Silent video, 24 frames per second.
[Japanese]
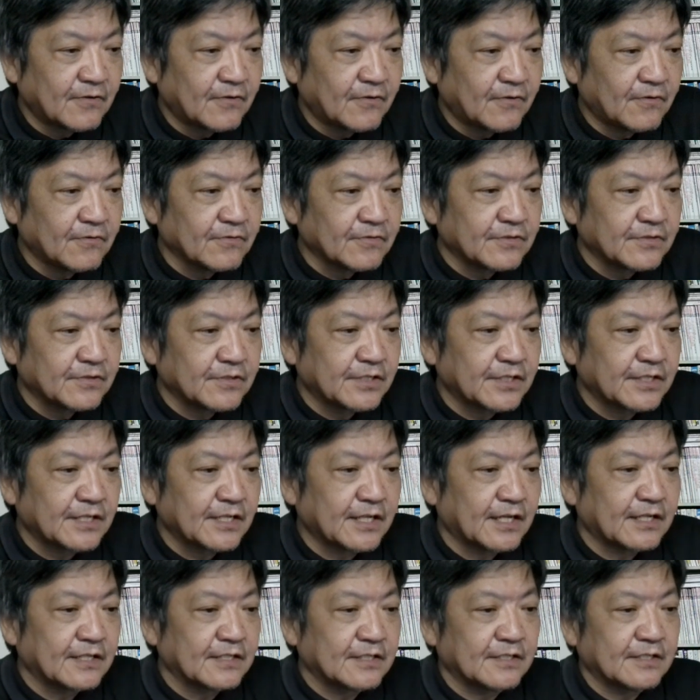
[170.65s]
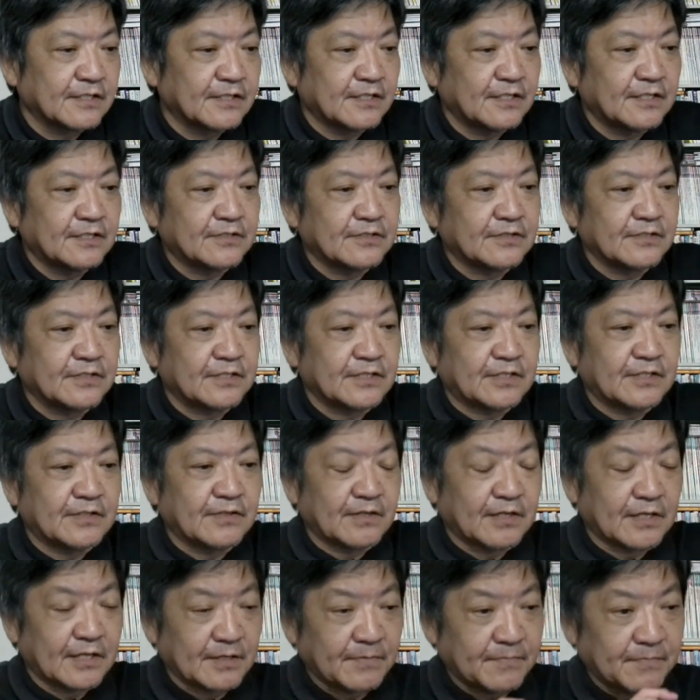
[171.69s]
本事案につい
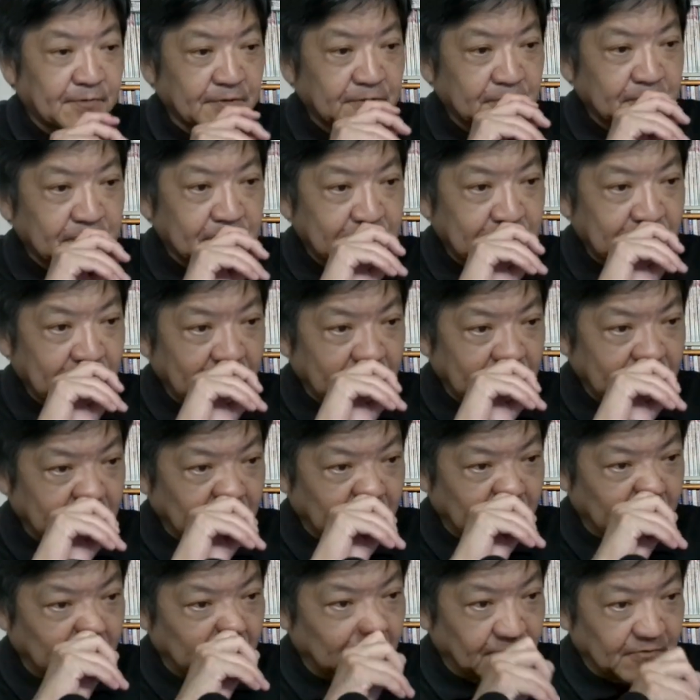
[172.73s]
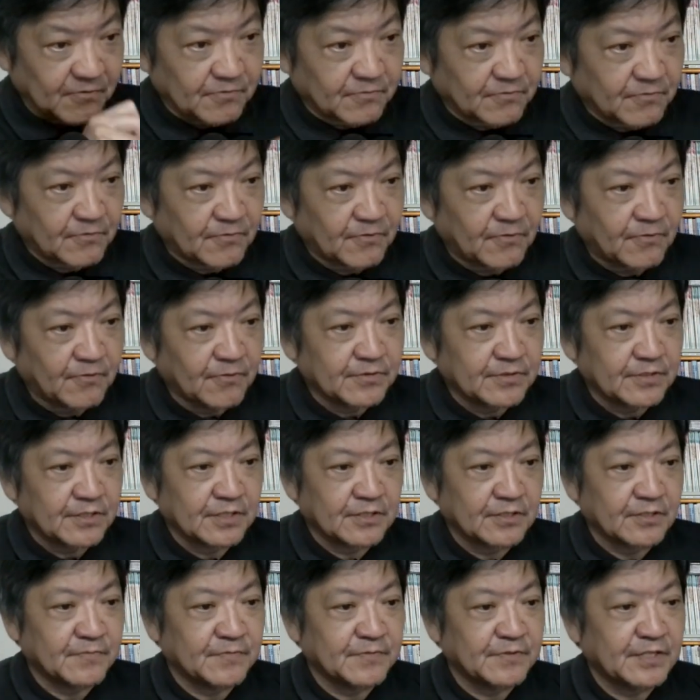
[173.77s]
ては、元生徒、ご本
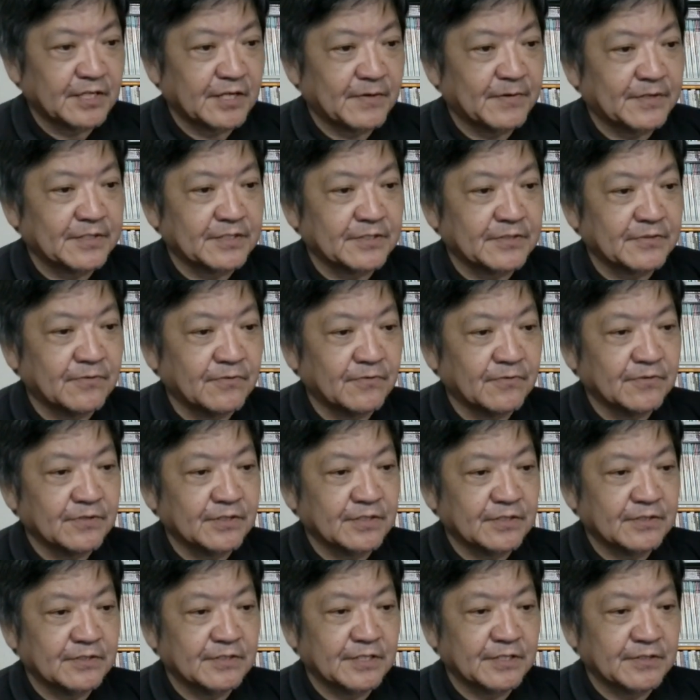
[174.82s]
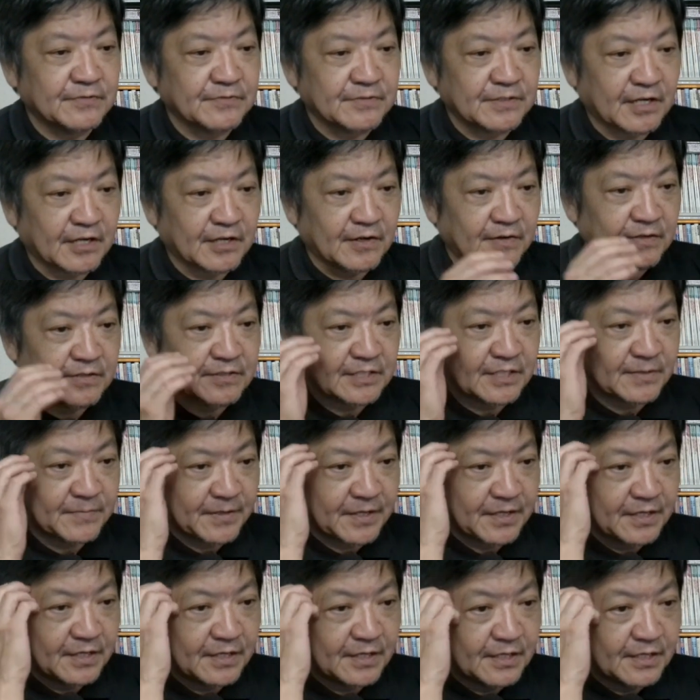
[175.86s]
人のプライバシーに大きく関わるため、